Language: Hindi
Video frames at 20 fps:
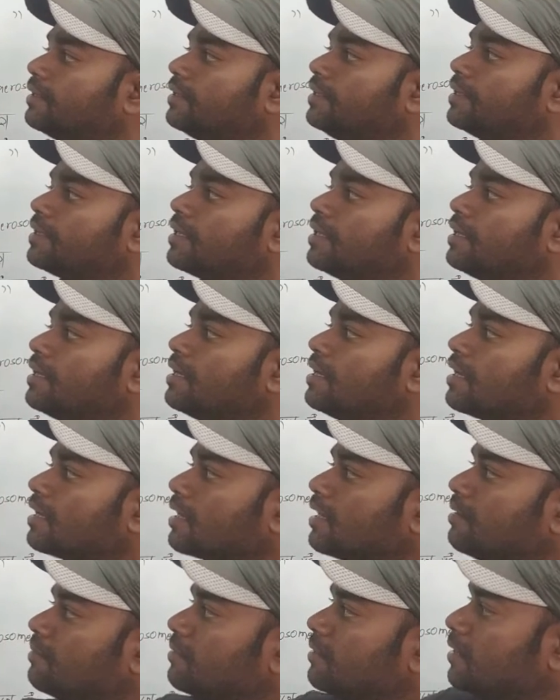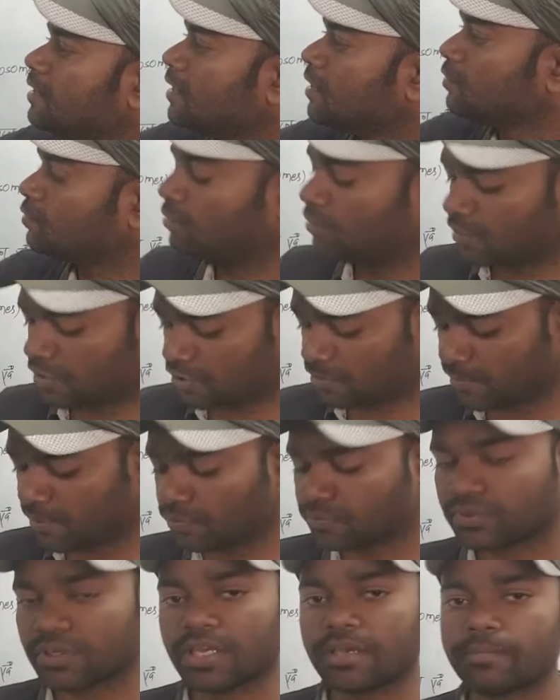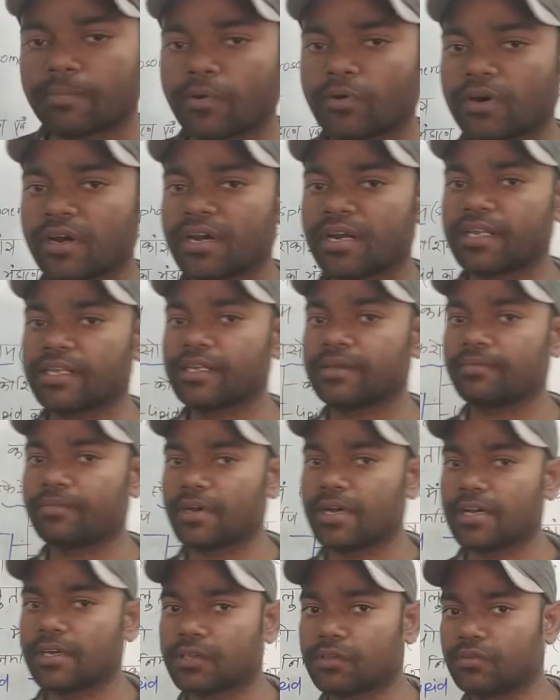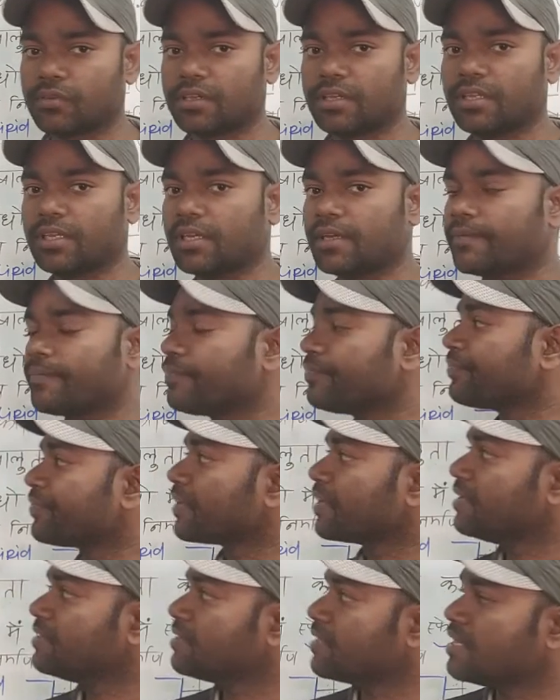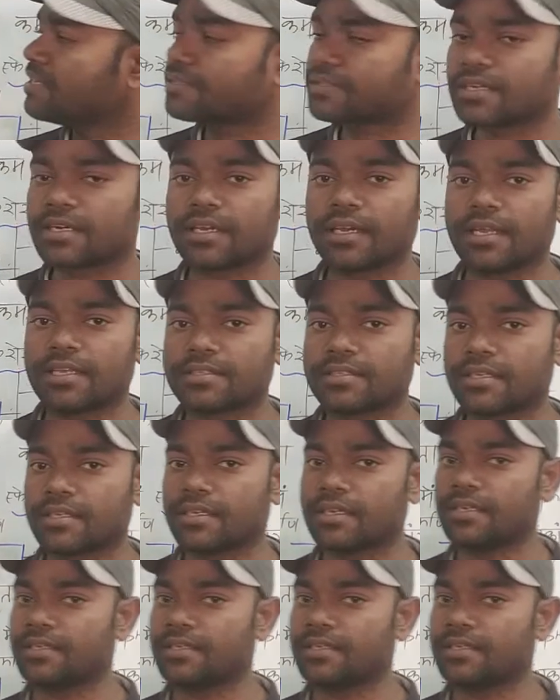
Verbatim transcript: ठीक है कब तो इस भी उतना इम्पोर्टेंट नहीं है फ्रेंड क्योंकि ये साइंस का क्लास है ये